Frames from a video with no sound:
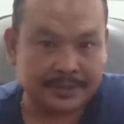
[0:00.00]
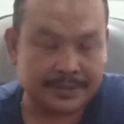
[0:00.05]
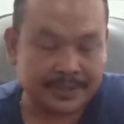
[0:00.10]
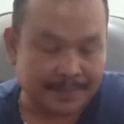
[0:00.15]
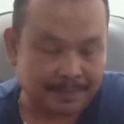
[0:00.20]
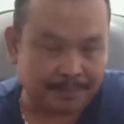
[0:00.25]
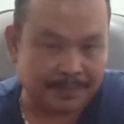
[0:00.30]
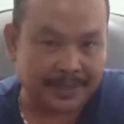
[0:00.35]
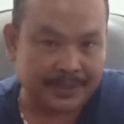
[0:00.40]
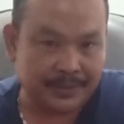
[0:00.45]

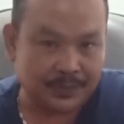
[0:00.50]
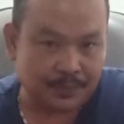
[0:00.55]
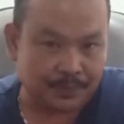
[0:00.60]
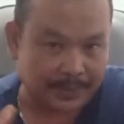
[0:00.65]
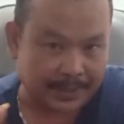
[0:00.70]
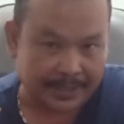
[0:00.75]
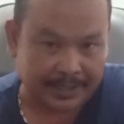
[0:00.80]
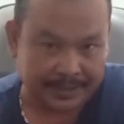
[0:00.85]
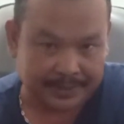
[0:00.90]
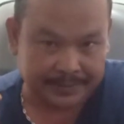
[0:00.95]
Sampai
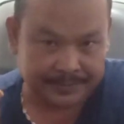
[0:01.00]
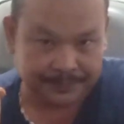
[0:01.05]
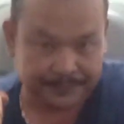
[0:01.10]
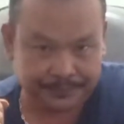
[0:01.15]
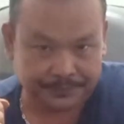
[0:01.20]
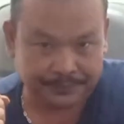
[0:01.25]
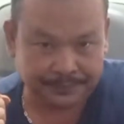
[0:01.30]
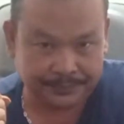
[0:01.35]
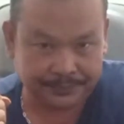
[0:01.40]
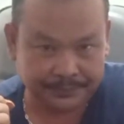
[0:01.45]
jumpa.
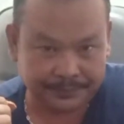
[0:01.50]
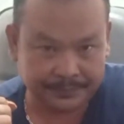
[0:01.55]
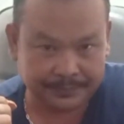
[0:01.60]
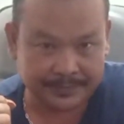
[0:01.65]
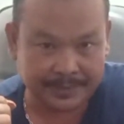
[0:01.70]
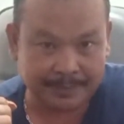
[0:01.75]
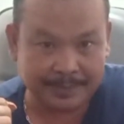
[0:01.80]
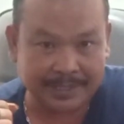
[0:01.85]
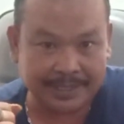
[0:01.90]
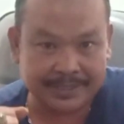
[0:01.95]

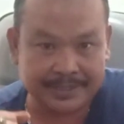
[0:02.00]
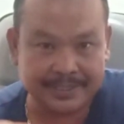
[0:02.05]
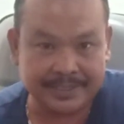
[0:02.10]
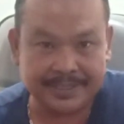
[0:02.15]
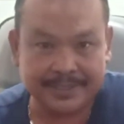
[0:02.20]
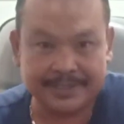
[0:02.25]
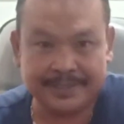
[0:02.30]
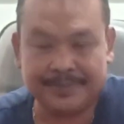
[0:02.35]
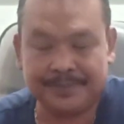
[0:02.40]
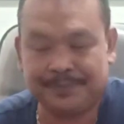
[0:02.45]
Terima
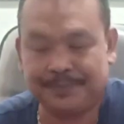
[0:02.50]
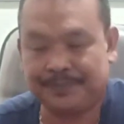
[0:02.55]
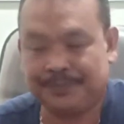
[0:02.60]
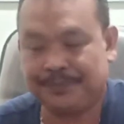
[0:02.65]
kasih.